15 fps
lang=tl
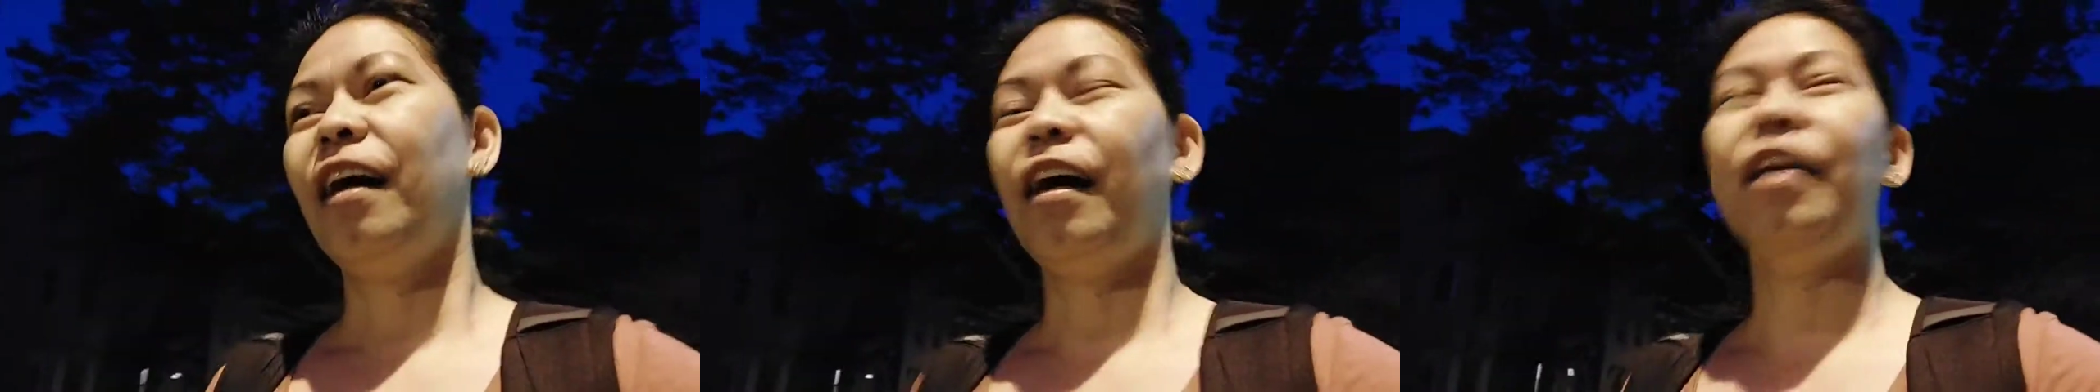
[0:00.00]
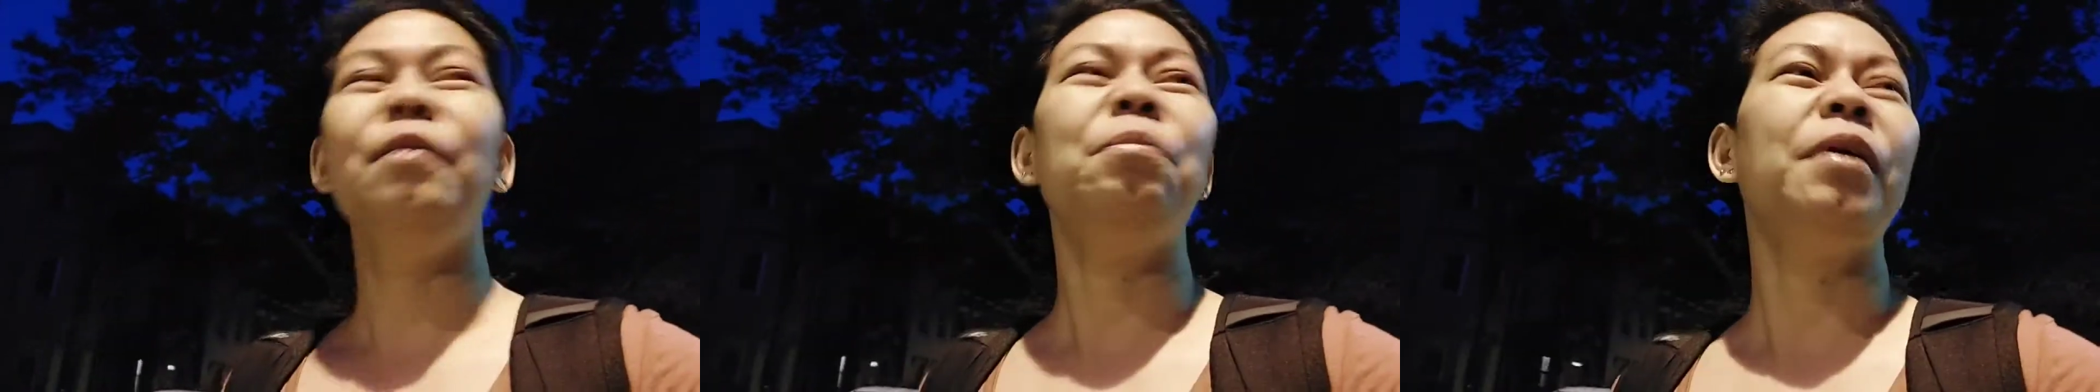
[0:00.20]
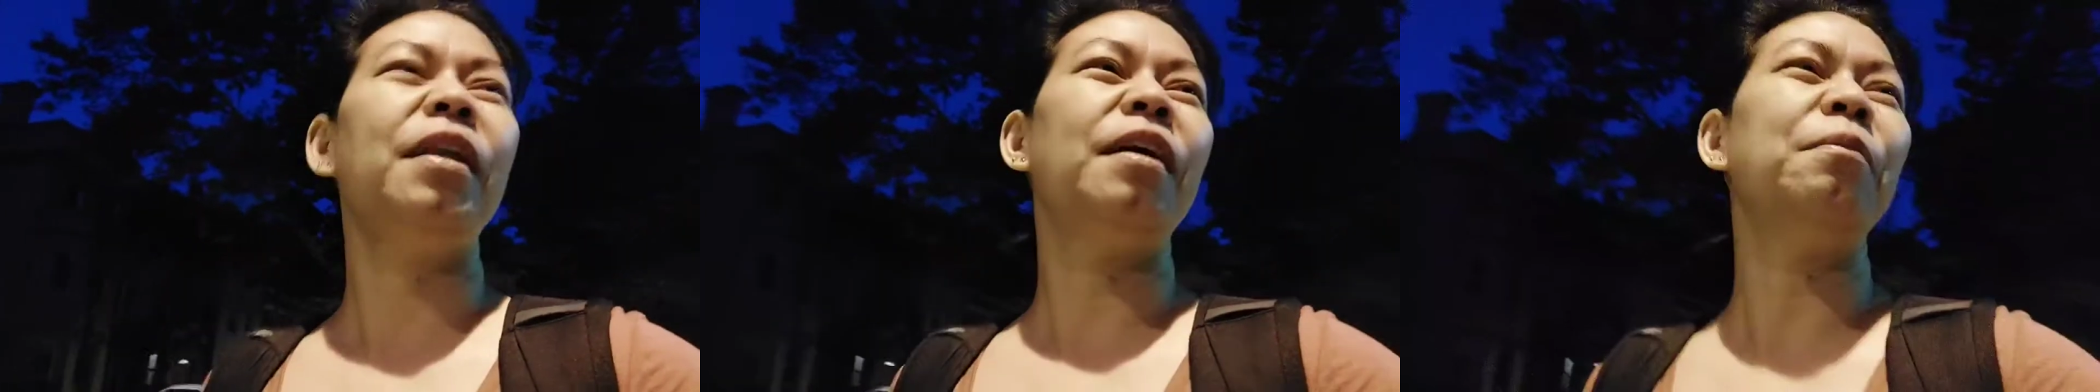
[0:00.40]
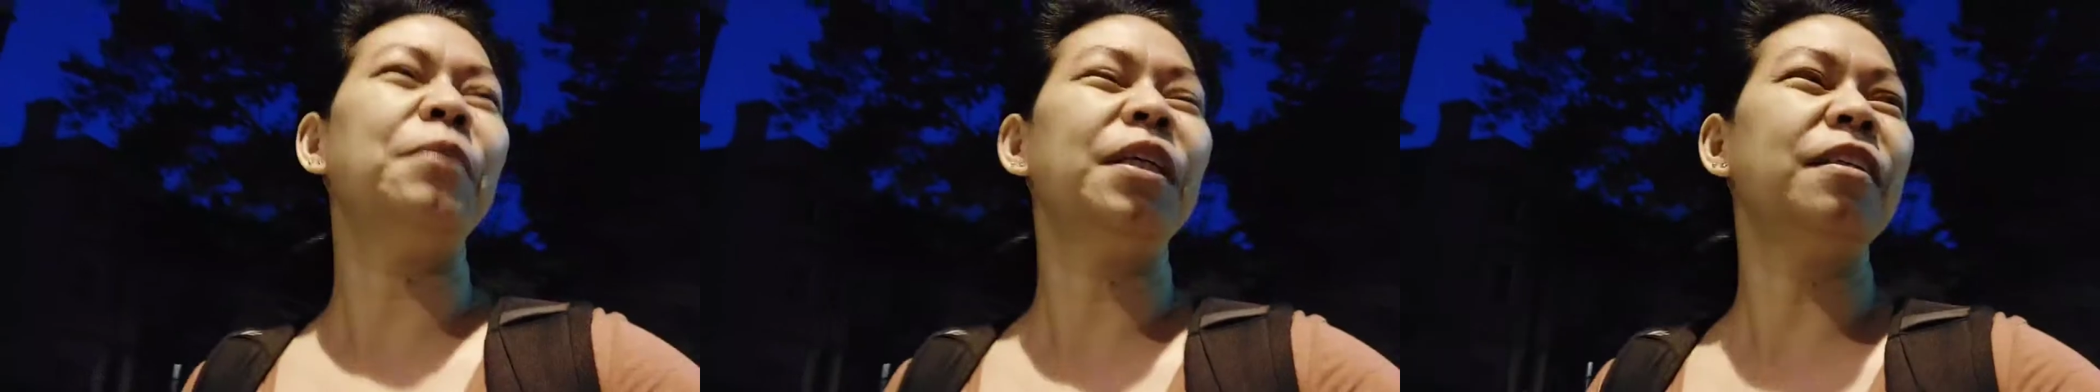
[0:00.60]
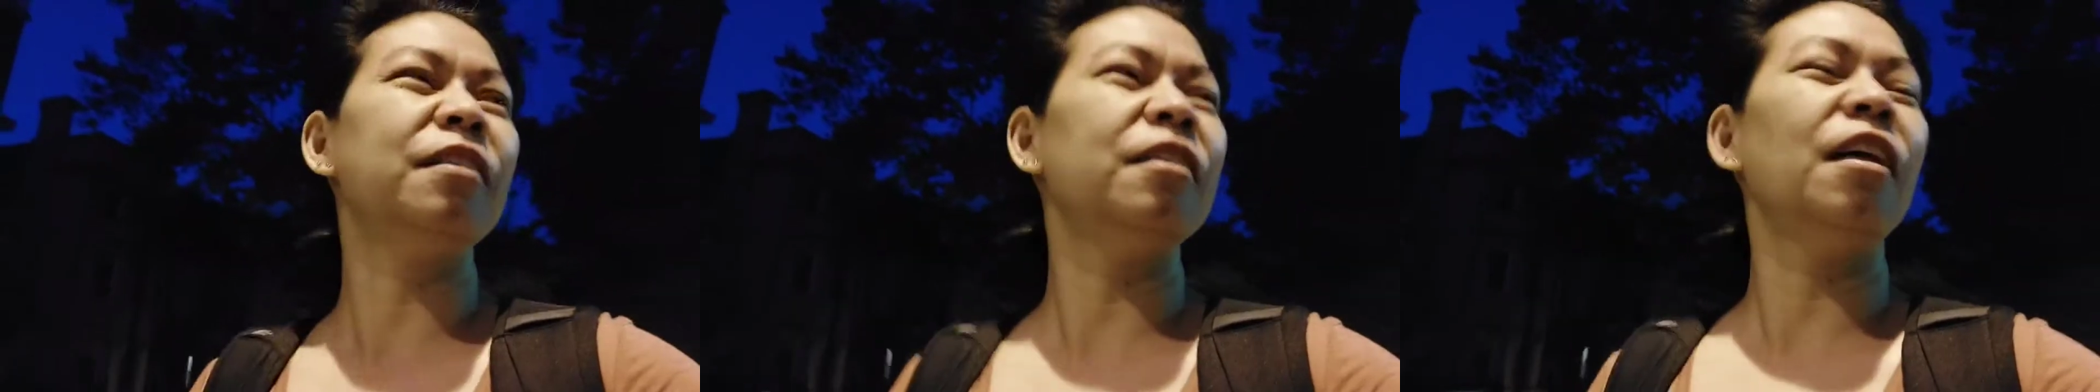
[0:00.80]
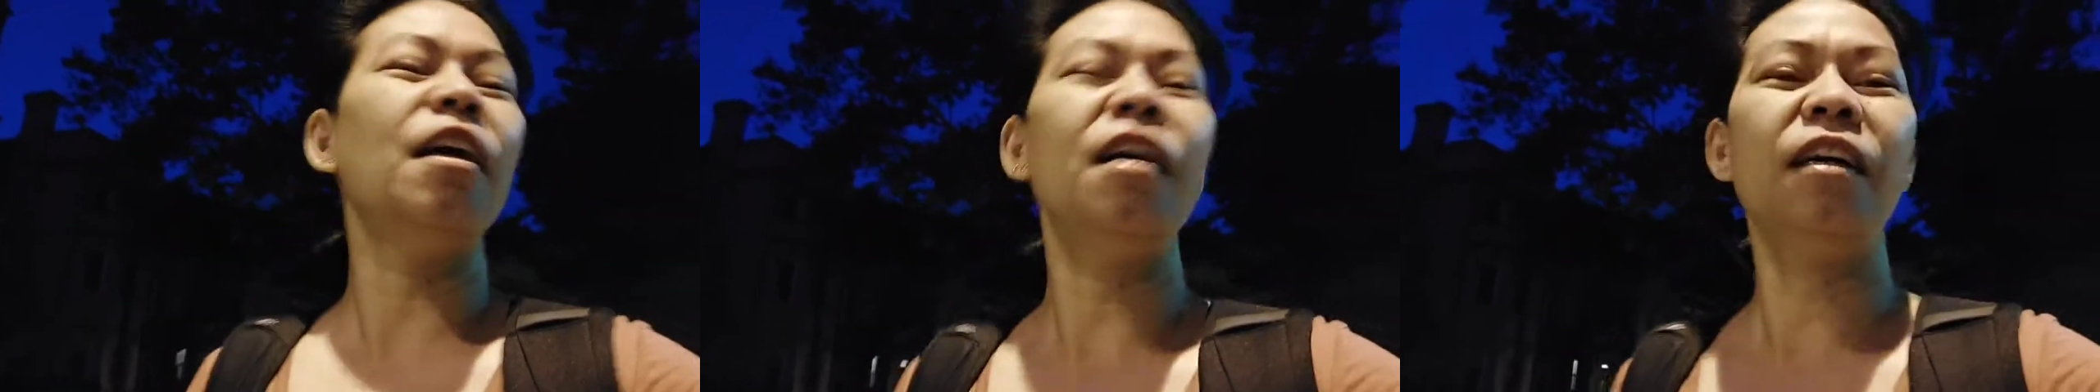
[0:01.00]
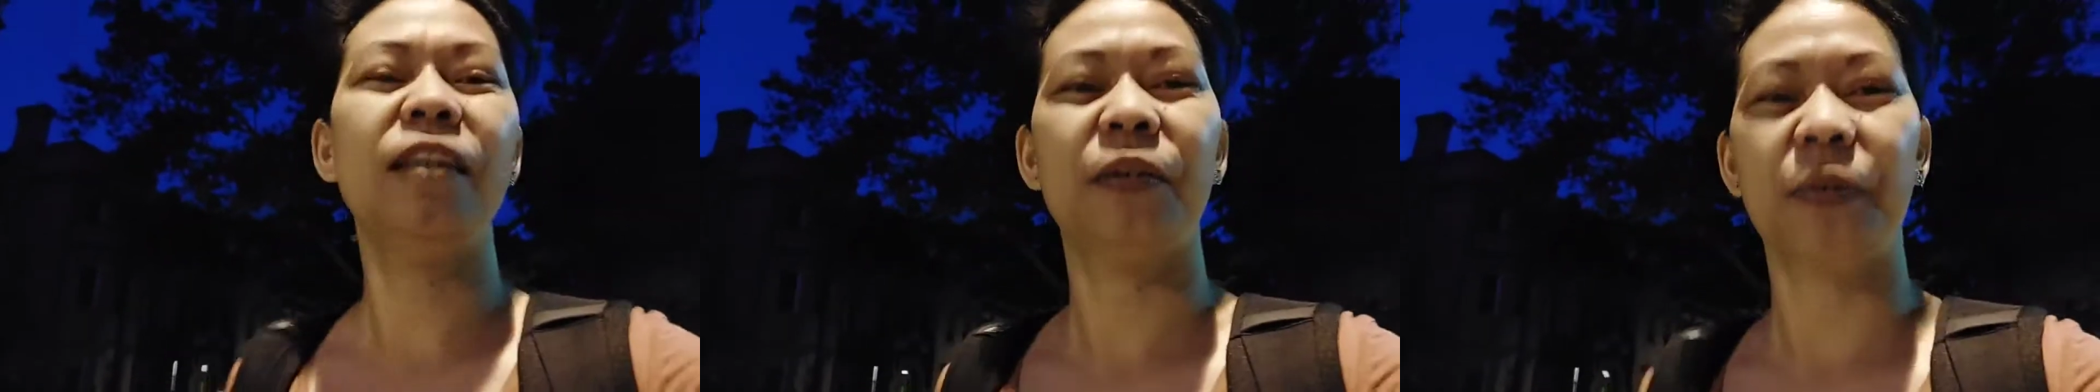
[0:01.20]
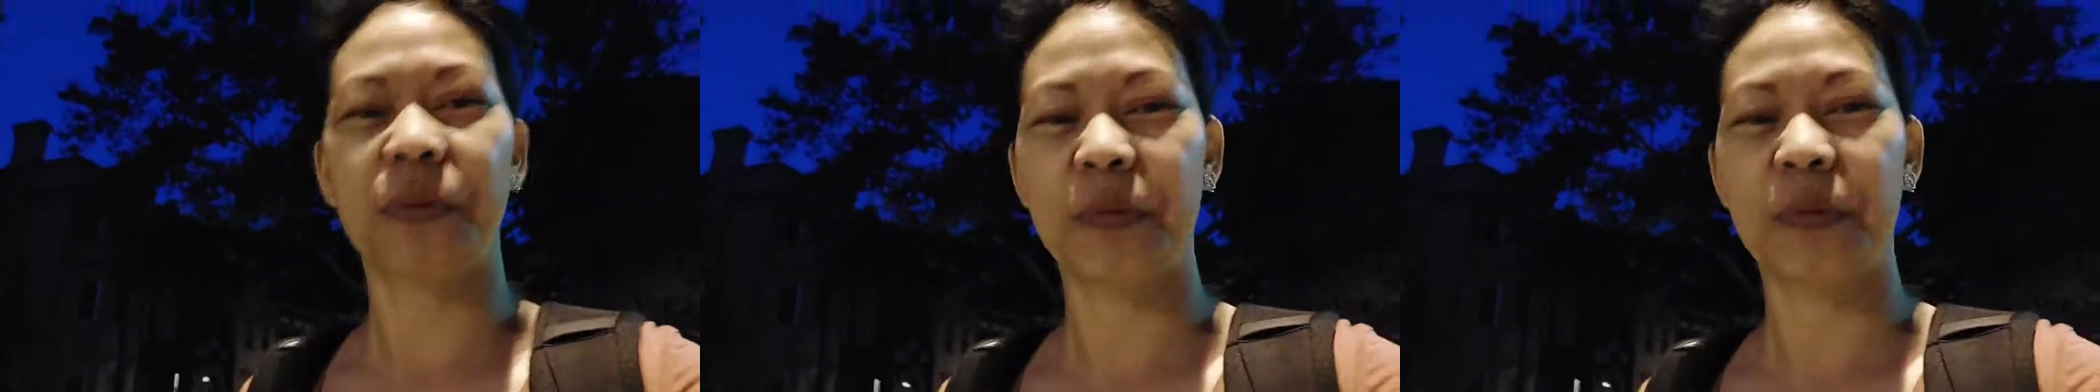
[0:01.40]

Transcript: ay, malamig na.